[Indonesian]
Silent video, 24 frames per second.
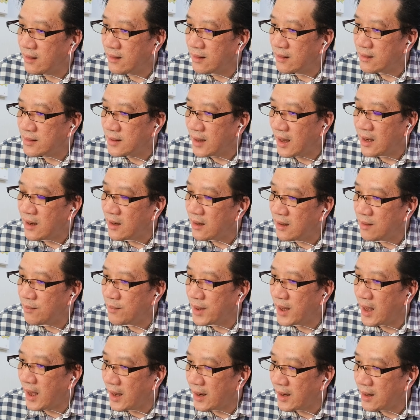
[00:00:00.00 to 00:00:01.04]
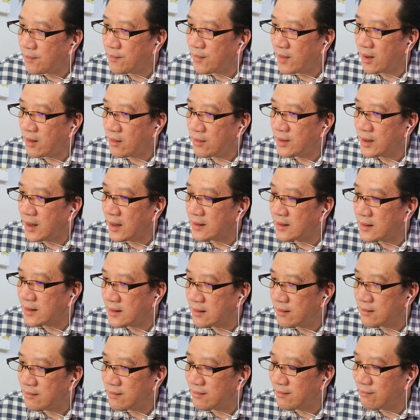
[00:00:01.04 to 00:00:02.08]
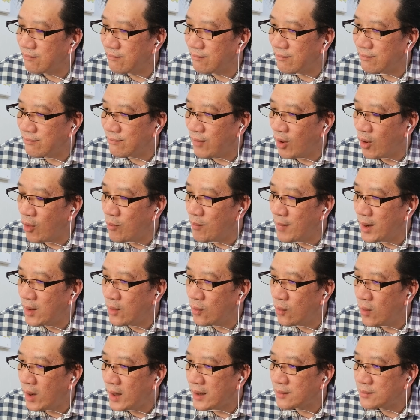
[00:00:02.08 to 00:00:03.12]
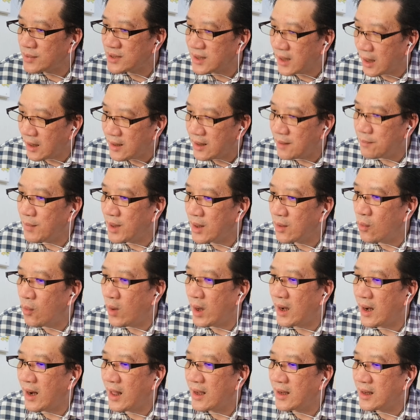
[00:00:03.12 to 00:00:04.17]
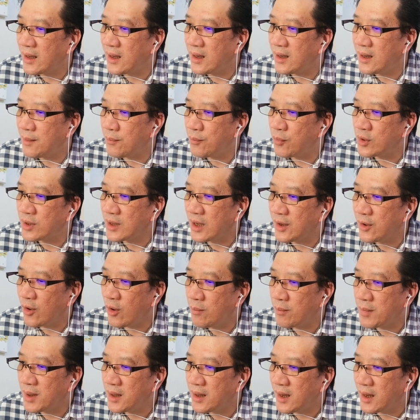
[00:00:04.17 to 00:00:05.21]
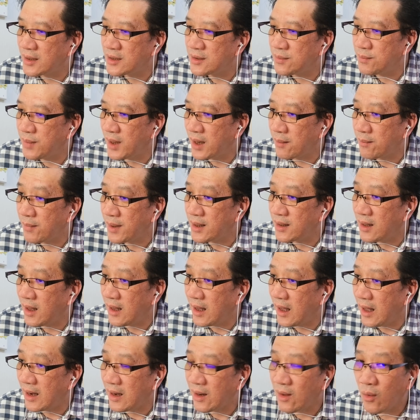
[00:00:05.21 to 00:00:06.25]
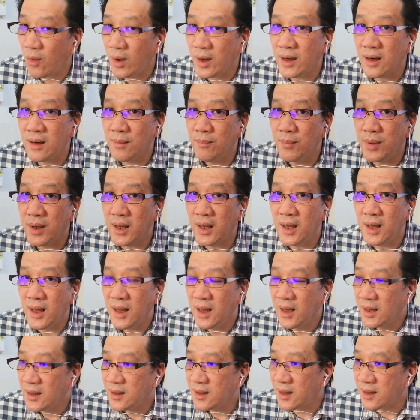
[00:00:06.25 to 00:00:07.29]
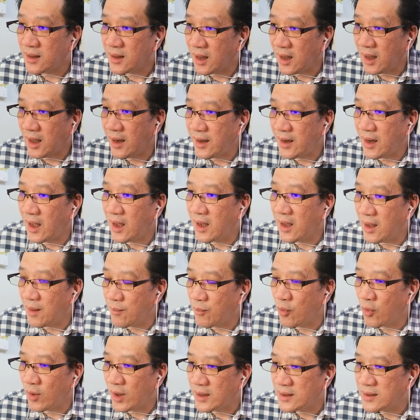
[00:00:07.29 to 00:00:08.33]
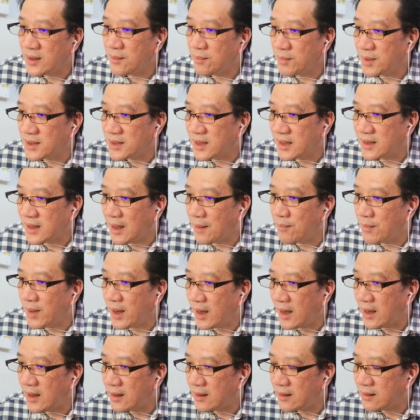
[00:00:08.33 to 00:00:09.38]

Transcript: saya lebih harap kalau dia mau menguat sekalian menguat lagi dia punya dominance biar altcoin lebih tertekan agak murah saya bisa tambah